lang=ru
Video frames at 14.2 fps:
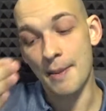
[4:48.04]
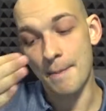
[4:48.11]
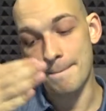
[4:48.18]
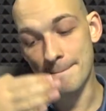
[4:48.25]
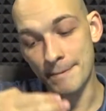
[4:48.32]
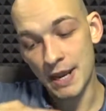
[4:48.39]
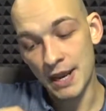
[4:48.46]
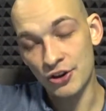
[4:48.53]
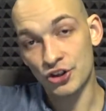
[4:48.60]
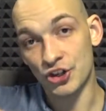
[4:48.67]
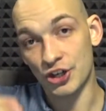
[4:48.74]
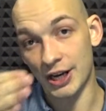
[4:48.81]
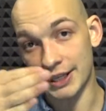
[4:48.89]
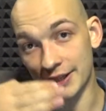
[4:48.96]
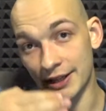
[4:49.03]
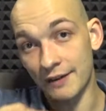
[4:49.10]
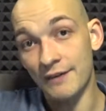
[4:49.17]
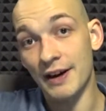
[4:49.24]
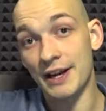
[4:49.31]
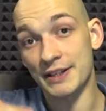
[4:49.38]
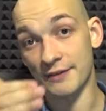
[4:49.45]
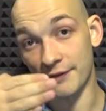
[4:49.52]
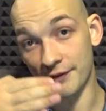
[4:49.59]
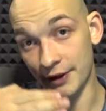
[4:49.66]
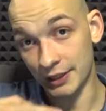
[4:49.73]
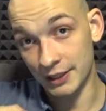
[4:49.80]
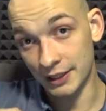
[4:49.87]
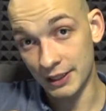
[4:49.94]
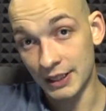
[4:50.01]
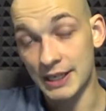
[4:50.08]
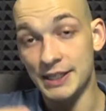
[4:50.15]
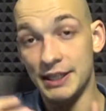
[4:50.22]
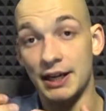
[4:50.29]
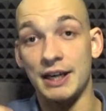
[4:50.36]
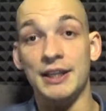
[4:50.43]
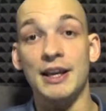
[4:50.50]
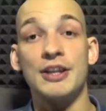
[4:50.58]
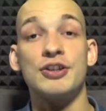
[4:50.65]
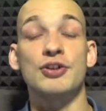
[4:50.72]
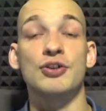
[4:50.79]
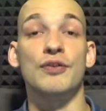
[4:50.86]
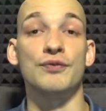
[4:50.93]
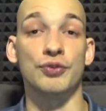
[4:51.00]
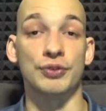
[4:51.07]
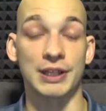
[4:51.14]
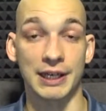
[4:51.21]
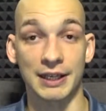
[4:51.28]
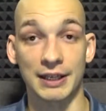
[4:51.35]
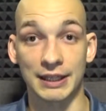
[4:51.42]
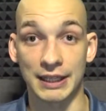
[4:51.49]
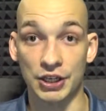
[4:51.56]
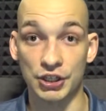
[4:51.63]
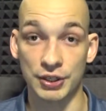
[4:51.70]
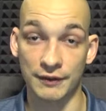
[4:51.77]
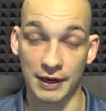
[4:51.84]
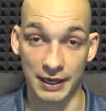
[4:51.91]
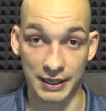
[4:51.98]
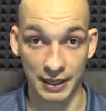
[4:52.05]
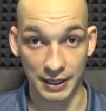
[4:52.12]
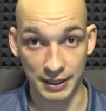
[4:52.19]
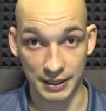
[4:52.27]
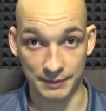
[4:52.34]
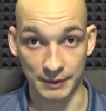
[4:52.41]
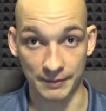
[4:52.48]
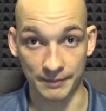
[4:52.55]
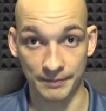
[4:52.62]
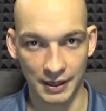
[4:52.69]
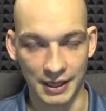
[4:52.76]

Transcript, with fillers: меньше отдавать воды и сохранять ее внутри нашего организма.